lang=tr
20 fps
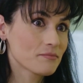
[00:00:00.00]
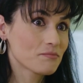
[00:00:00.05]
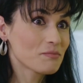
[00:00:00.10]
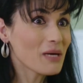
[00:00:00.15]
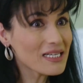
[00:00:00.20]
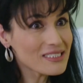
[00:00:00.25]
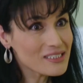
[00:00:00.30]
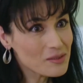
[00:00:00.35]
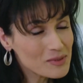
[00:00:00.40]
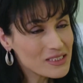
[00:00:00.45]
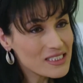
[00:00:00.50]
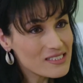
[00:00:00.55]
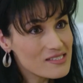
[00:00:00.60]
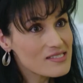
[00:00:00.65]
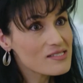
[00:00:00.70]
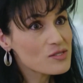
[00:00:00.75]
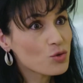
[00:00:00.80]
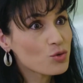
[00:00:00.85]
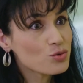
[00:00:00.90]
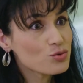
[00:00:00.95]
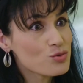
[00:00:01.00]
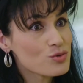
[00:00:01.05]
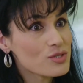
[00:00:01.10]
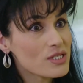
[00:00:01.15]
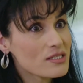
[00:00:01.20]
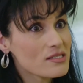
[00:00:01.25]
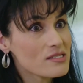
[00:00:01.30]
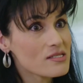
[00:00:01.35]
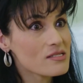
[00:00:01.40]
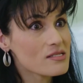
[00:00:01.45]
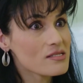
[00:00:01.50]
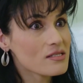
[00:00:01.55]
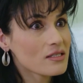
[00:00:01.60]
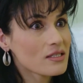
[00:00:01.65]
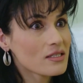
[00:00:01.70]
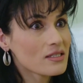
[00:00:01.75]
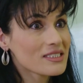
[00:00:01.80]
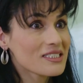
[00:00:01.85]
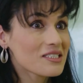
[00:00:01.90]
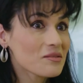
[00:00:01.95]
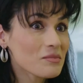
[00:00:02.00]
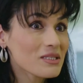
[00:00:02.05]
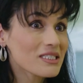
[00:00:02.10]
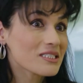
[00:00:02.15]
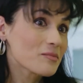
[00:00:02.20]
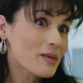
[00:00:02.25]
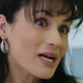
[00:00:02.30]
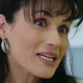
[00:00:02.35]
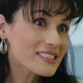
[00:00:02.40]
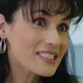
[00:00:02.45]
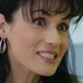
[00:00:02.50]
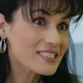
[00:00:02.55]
Belki bir de siz konuşsanız, kim bilir belki